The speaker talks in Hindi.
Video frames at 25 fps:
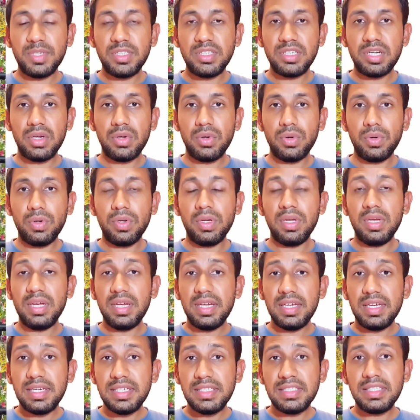अच्छा हो
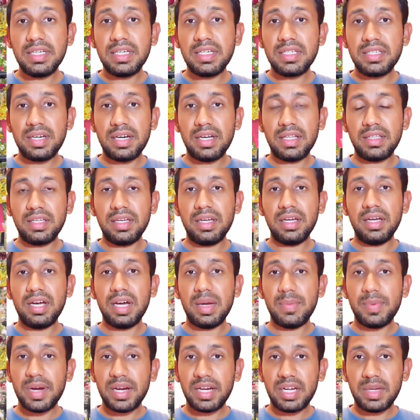इसी के साथ
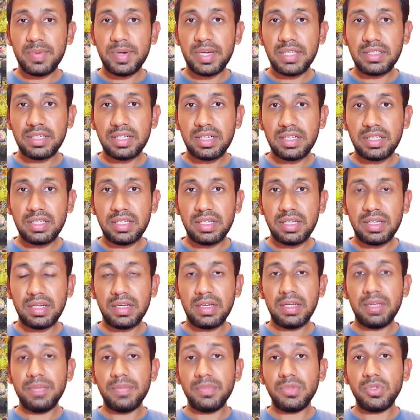अब आगे बात करते हैं
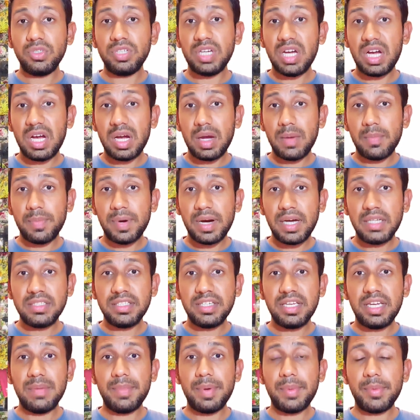तो यहाँ अब बात
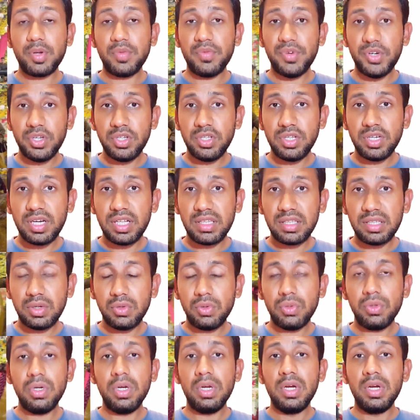यह है मैं आपको वीडियो दिखाता
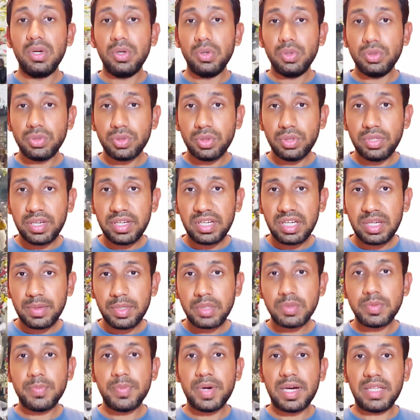हूँ उसको देखने के
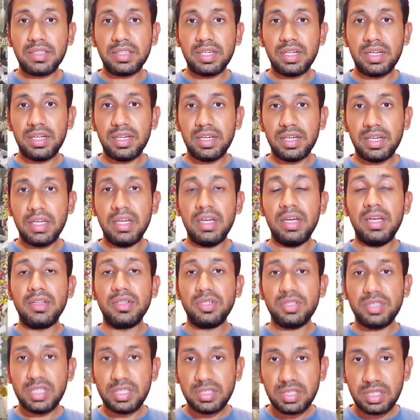बाद बात करेंगे
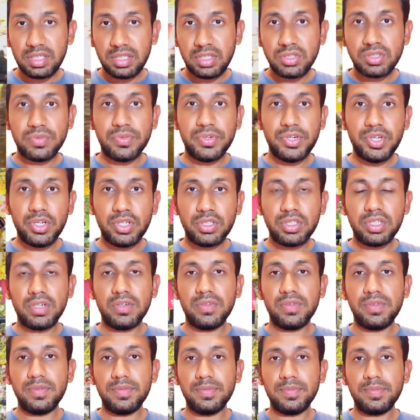तो चले चलते हैं उसकी वीडियो की तरफ